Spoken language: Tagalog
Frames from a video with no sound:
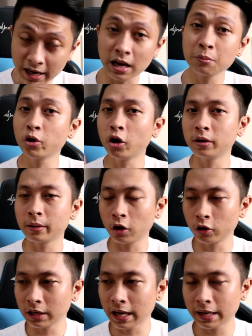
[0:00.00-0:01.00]
Aralin mo yung
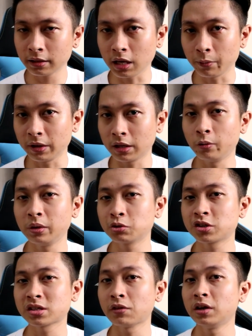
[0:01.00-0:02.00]
online, gawin, gawin
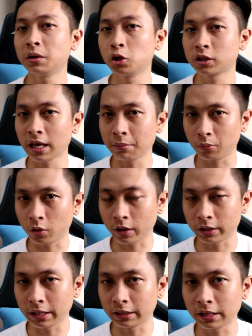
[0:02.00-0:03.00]
mo siya sa available time mo
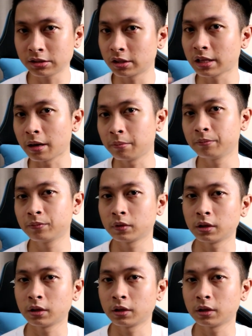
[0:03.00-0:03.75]
and then that's the time